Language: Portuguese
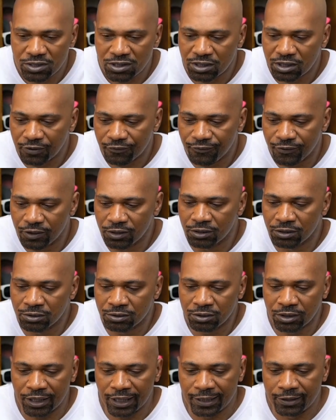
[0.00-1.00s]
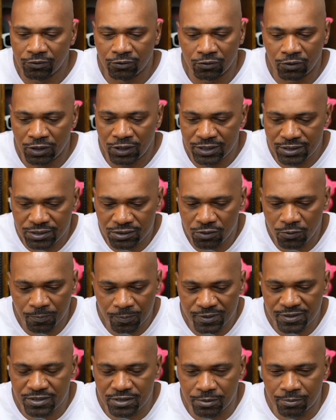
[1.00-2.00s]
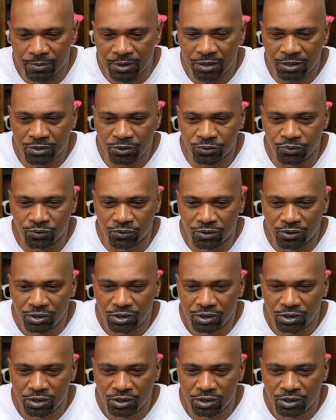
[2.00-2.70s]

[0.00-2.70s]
pelo que você tá falando, cara. Esse teu pensamento,